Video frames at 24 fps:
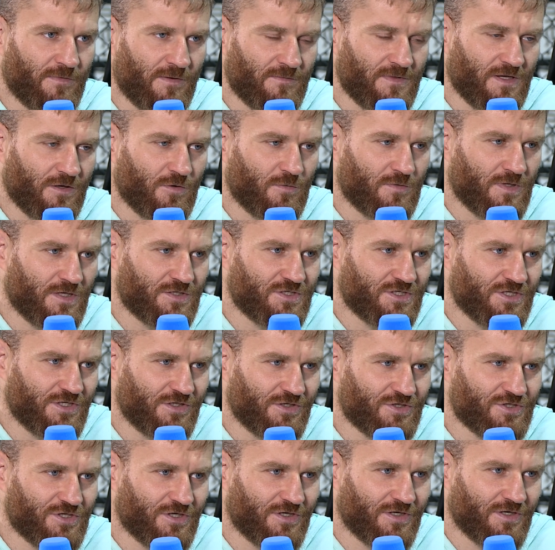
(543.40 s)
mam taką
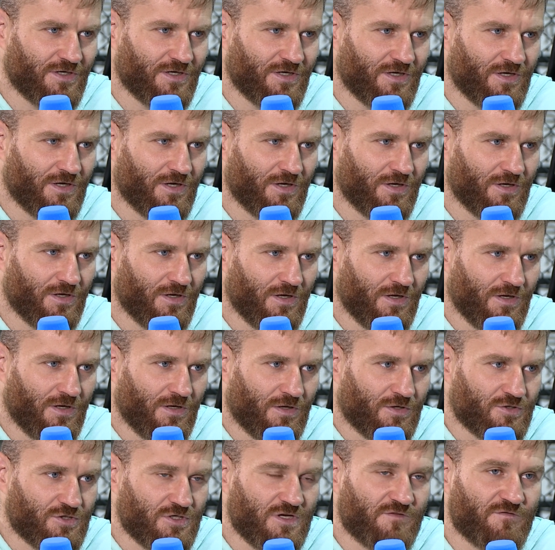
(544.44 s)
nadzieję, że
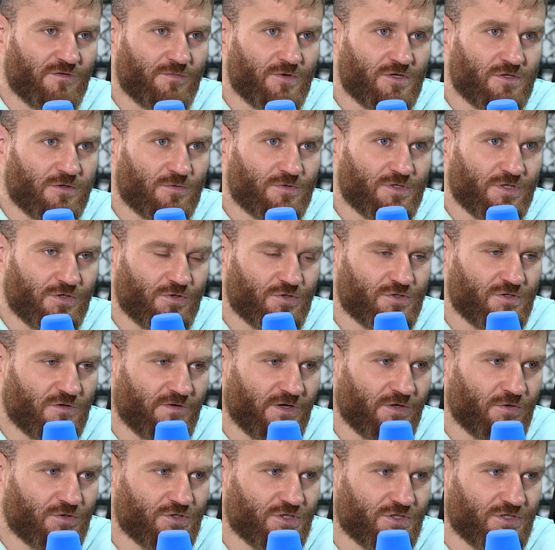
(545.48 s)
że nie wymyślą czegoś
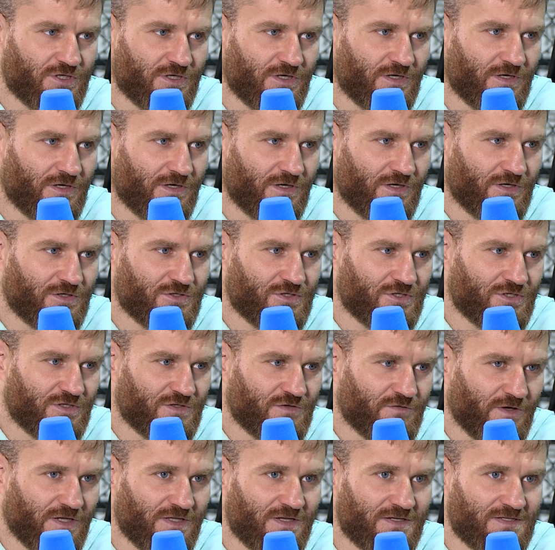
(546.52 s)
nowego, że się, że się
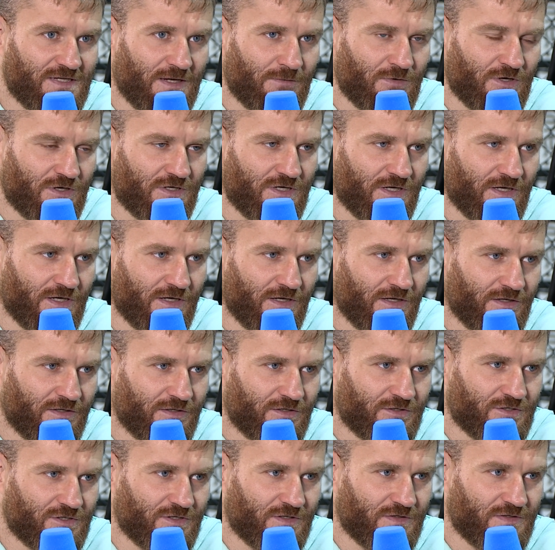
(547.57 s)
świat nie zamknie,
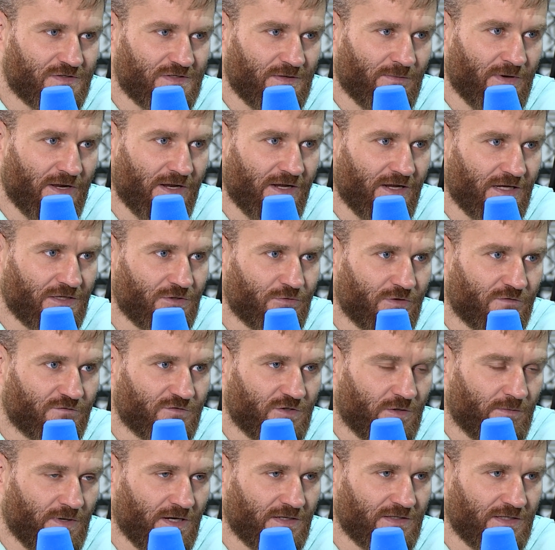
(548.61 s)
że nie zabarykadują
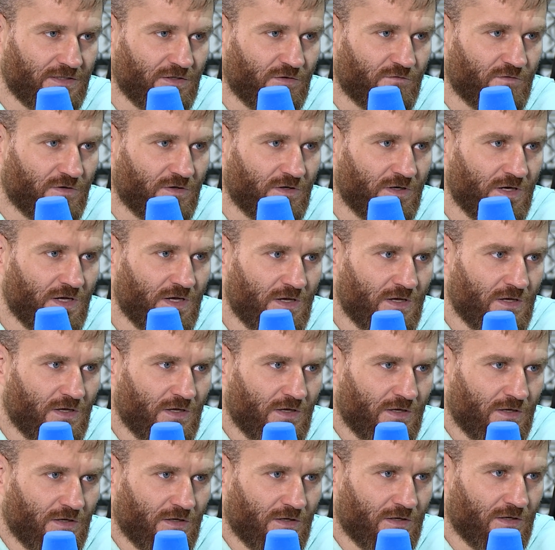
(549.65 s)
w domach na nowo
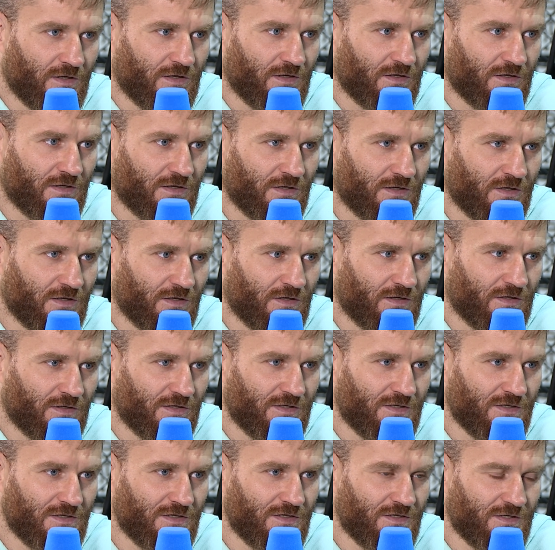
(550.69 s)

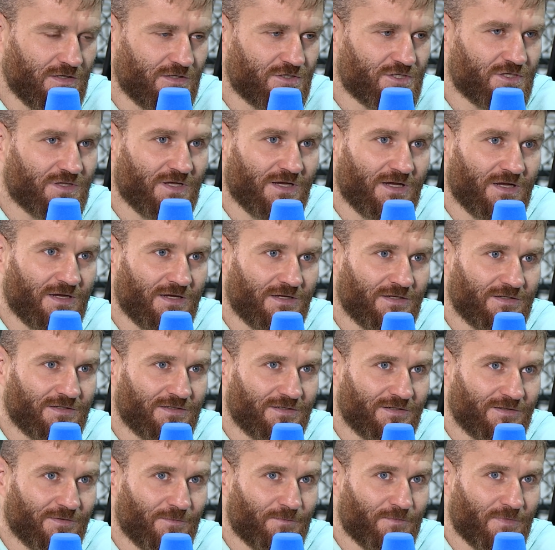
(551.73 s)
yy, i, i że ta
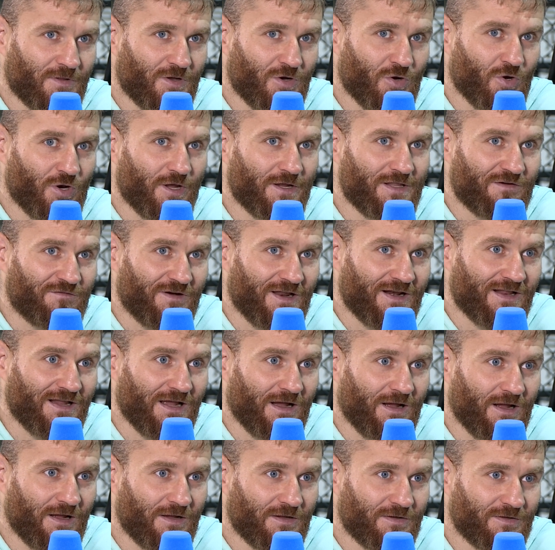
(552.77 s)
kolejna
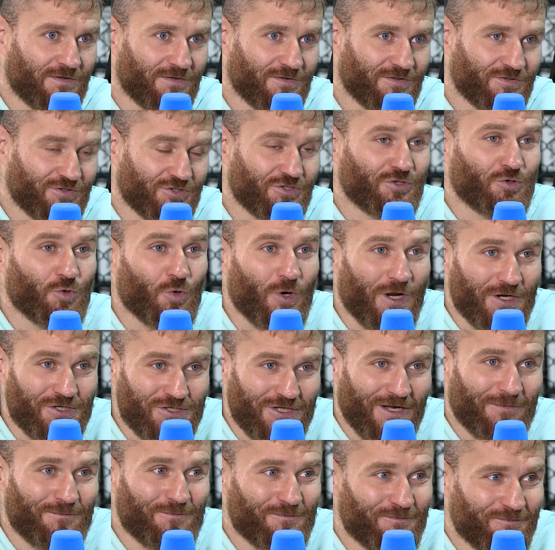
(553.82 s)
walka, czy
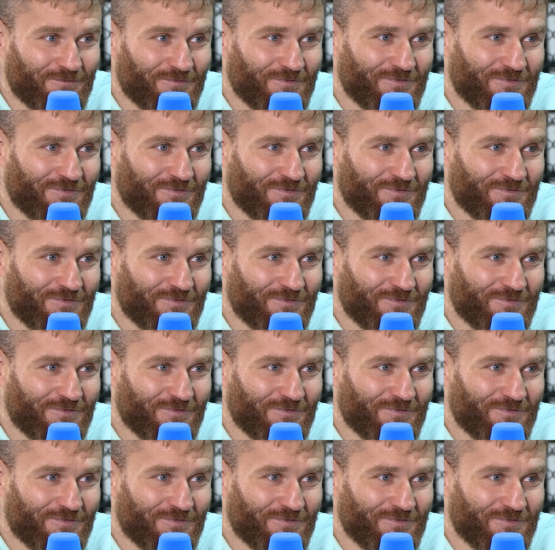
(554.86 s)
któraś tam